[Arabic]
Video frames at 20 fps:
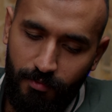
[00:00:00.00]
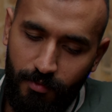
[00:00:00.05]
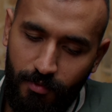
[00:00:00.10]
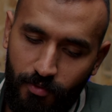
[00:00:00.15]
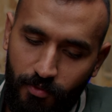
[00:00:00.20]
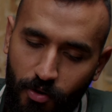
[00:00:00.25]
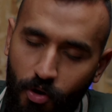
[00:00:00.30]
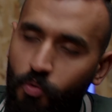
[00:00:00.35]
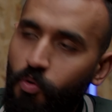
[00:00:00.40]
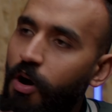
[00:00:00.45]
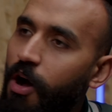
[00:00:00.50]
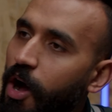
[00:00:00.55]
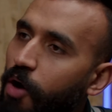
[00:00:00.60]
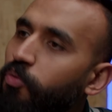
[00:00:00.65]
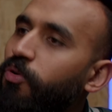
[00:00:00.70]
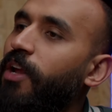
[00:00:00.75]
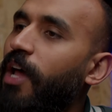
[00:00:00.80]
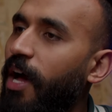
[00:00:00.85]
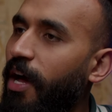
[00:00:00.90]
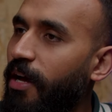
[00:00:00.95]
هو او
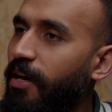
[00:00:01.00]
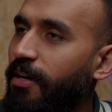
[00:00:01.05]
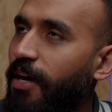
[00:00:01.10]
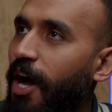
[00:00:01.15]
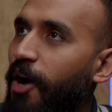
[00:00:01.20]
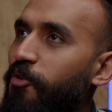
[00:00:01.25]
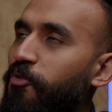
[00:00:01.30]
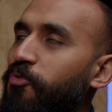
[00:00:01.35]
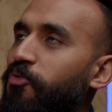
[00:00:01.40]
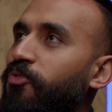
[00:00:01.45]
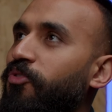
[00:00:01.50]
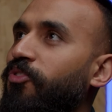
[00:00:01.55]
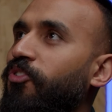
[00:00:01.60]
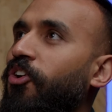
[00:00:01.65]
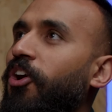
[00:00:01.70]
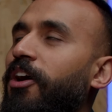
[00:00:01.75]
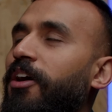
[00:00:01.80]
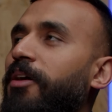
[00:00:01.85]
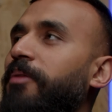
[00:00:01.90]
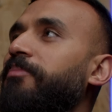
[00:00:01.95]
لا او
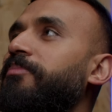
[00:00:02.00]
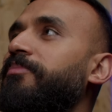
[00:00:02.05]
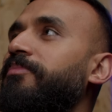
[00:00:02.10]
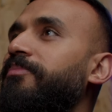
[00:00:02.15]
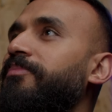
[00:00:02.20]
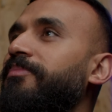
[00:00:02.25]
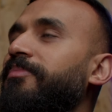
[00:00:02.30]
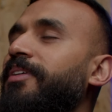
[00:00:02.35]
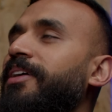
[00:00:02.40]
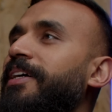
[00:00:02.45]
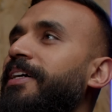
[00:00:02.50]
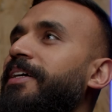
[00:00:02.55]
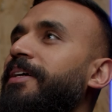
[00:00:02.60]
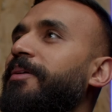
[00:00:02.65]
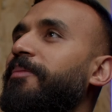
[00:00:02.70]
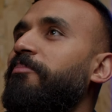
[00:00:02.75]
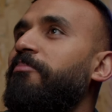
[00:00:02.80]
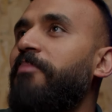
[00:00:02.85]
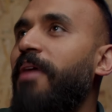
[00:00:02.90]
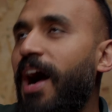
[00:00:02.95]

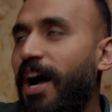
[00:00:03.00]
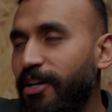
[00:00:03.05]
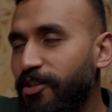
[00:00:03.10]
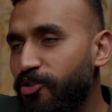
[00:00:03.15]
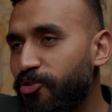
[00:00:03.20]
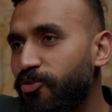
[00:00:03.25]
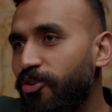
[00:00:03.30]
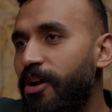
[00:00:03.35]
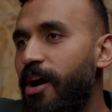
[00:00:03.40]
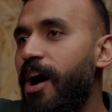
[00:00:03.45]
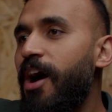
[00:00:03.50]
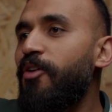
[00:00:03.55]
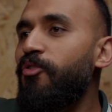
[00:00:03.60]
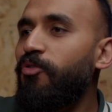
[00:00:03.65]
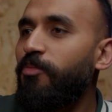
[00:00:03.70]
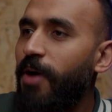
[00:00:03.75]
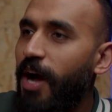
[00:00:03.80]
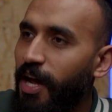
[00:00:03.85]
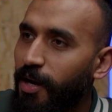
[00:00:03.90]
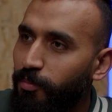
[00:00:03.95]
مع السرعه
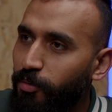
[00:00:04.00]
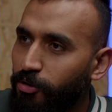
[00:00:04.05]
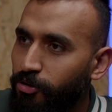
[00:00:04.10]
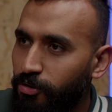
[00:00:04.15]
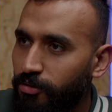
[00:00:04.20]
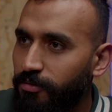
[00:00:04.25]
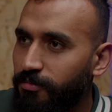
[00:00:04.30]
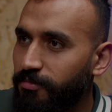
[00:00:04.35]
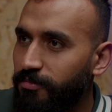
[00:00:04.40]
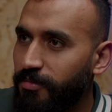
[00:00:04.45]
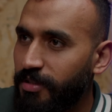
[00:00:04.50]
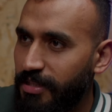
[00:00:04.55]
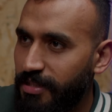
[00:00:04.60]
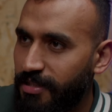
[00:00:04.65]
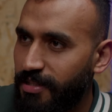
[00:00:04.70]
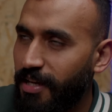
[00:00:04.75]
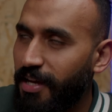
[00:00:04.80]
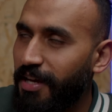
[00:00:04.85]
ومع البطء ازاي